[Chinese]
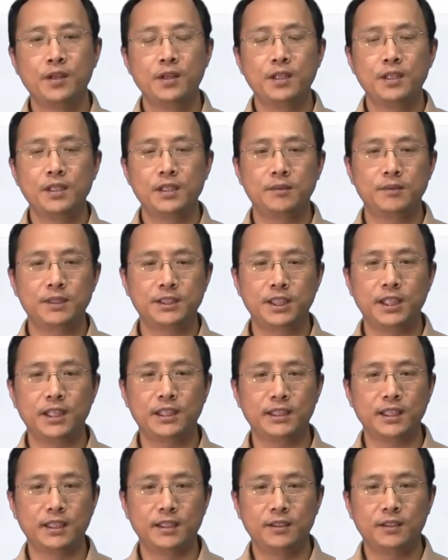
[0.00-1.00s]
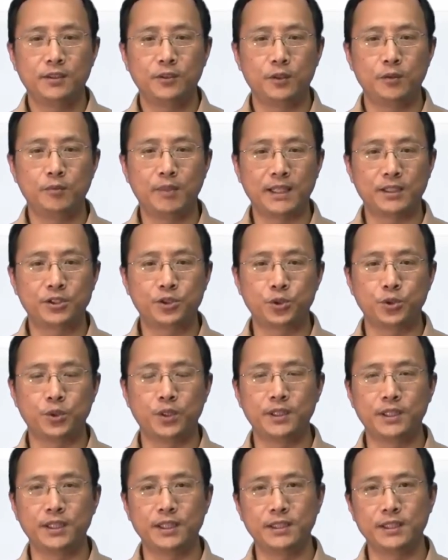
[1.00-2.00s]
那么这样呢，我们把所有
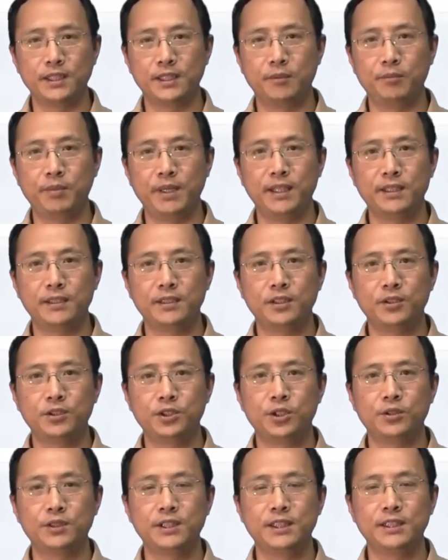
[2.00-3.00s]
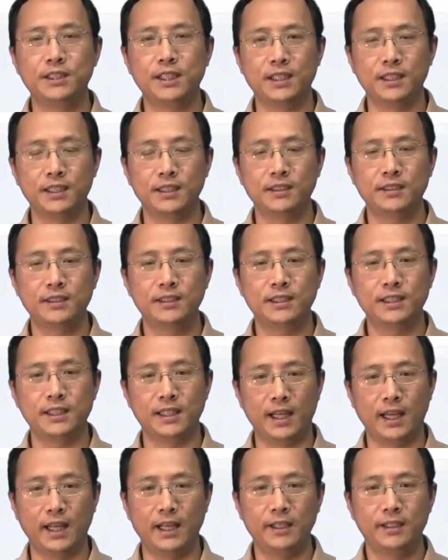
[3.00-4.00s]
的这个边都收集成起
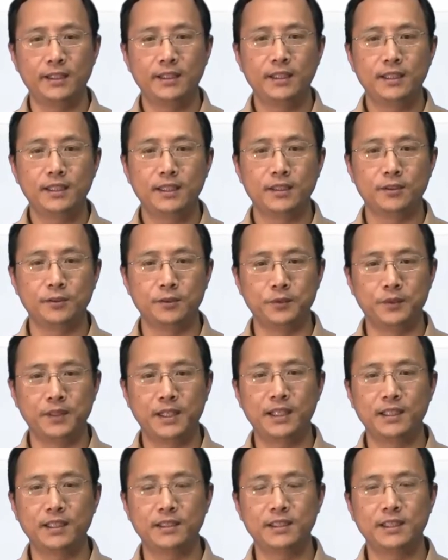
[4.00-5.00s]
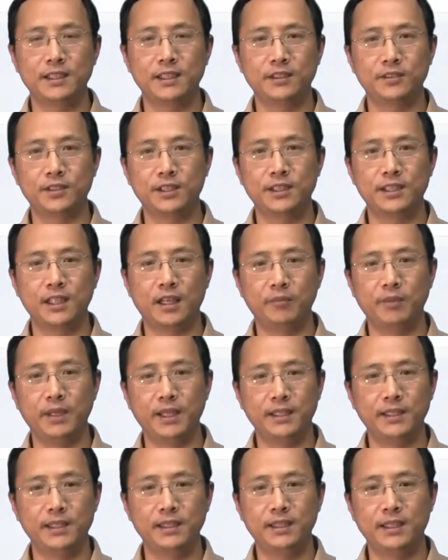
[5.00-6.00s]
来。那我们看到这里有四条边，
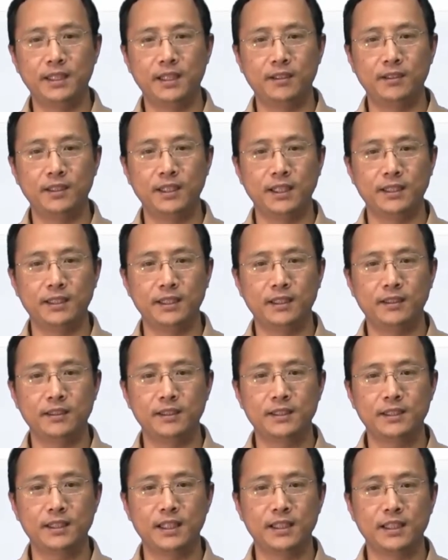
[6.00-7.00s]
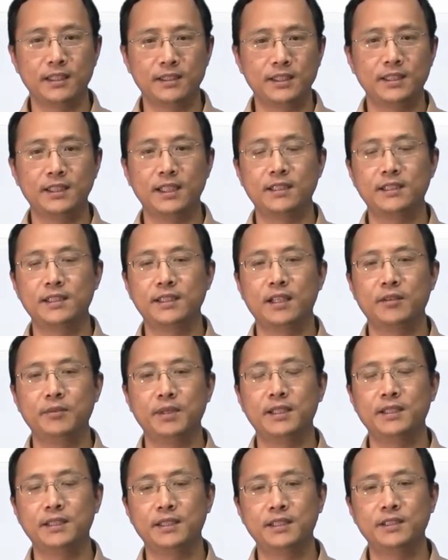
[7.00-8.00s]
一条、两条、三条、四条，四条边，
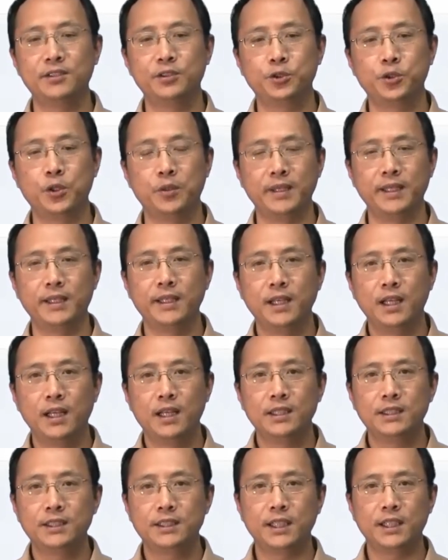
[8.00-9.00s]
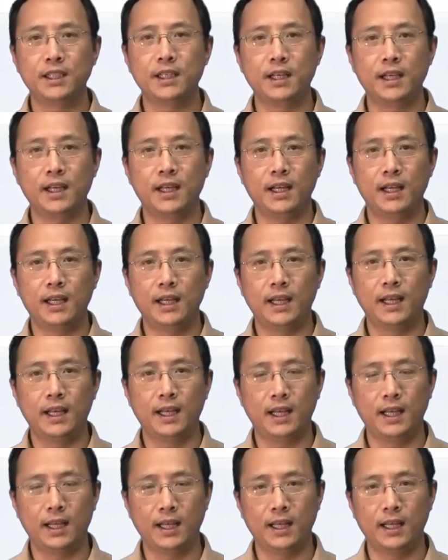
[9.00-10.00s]
那就说明这个
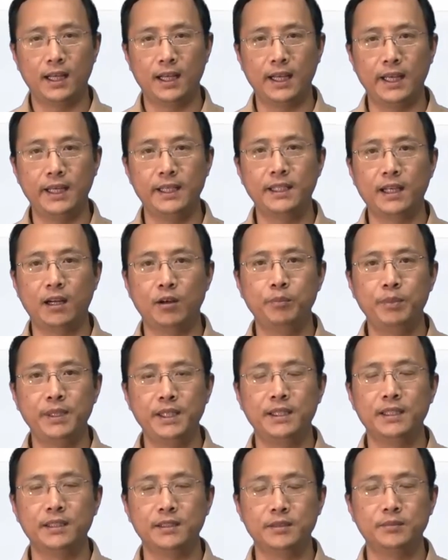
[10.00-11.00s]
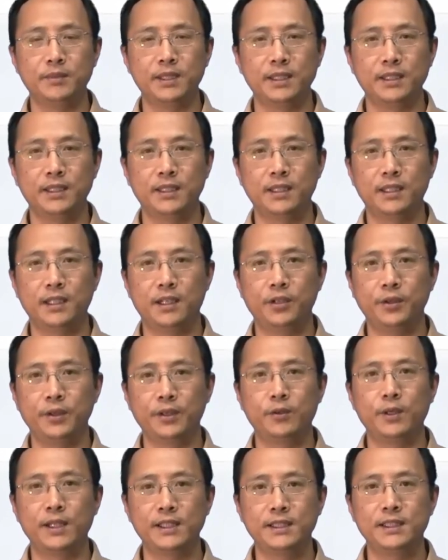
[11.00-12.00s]
呃 A 到 B 的这么一个二元
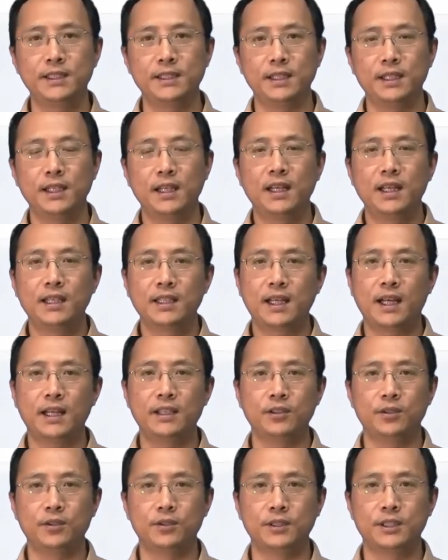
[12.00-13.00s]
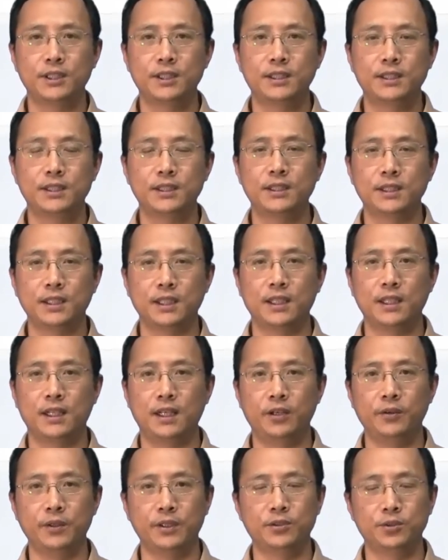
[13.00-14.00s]
关系，它有四个二
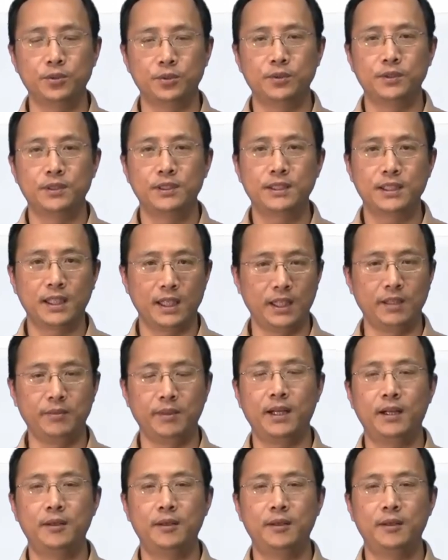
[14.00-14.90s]
元组在里边。